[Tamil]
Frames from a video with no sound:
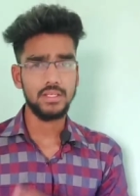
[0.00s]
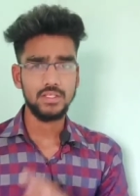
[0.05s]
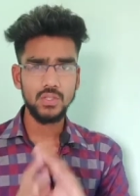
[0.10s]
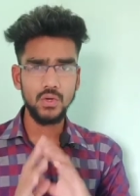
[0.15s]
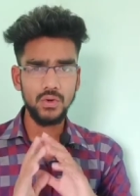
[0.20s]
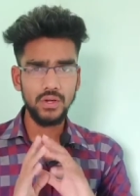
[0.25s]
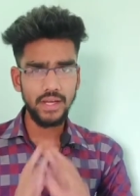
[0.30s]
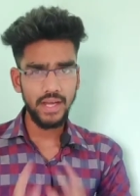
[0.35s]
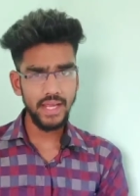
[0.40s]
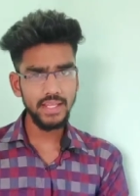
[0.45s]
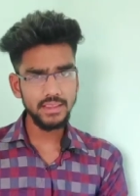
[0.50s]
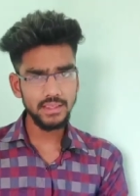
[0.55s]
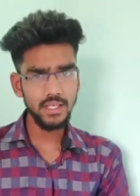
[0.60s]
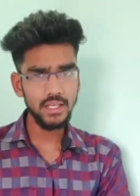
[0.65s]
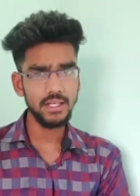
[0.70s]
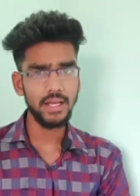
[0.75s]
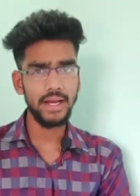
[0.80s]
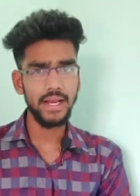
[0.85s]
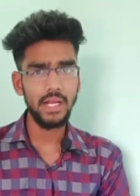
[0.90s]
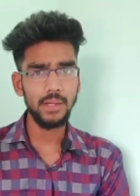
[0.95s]
ஸோ
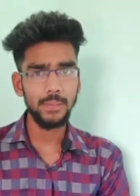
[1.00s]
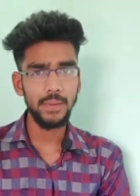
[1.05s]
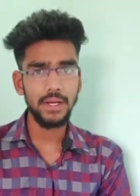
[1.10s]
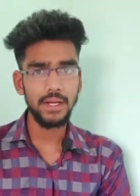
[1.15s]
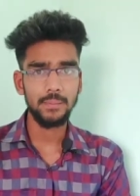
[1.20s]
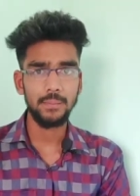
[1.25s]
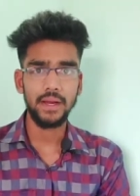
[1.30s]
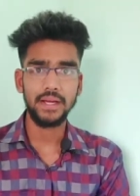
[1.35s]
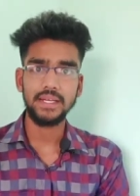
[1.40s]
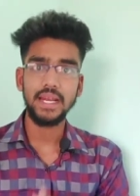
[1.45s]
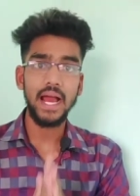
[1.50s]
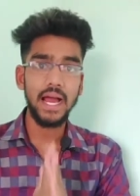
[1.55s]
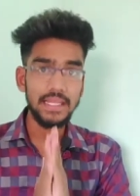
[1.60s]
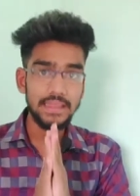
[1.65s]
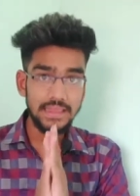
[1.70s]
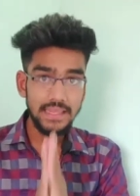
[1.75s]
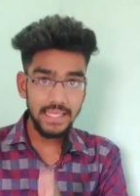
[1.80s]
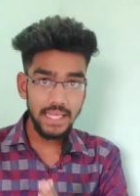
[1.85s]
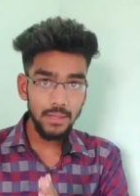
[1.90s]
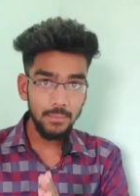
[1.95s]
நேற்று நிறைய பேர் நம்மக்கிட்ட
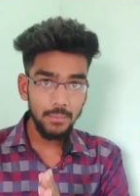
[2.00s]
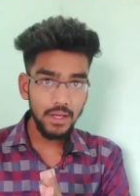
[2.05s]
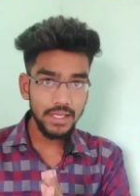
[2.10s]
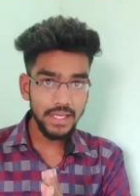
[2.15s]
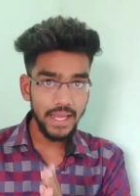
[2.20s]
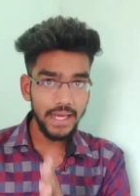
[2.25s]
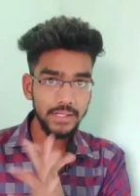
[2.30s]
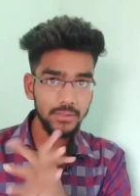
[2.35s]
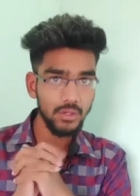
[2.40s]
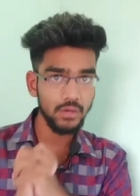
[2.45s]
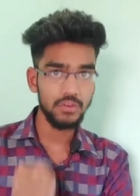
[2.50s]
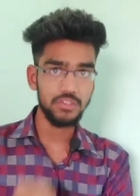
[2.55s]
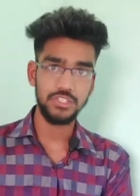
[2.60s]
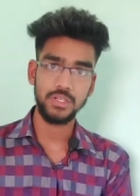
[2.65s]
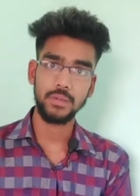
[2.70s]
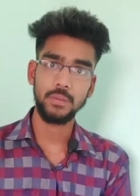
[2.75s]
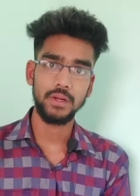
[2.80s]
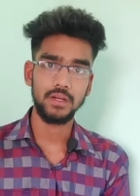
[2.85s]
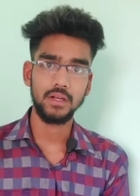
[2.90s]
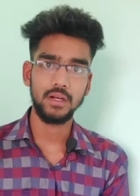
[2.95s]
அதிகமாக கேட்ட ஒரு
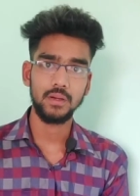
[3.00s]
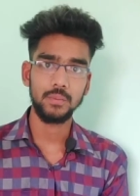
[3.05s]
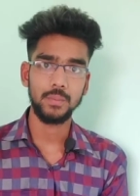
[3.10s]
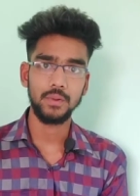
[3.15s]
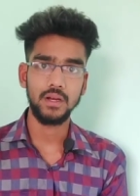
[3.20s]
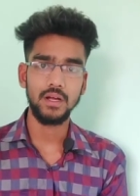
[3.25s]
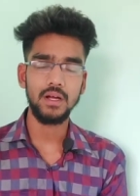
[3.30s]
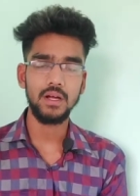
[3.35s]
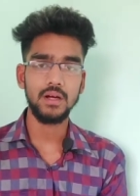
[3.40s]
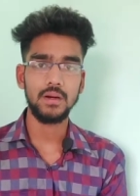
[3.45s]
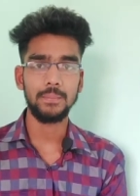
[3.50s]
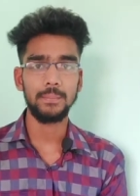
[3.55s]
விஷயம் என்ன அப்படின்னா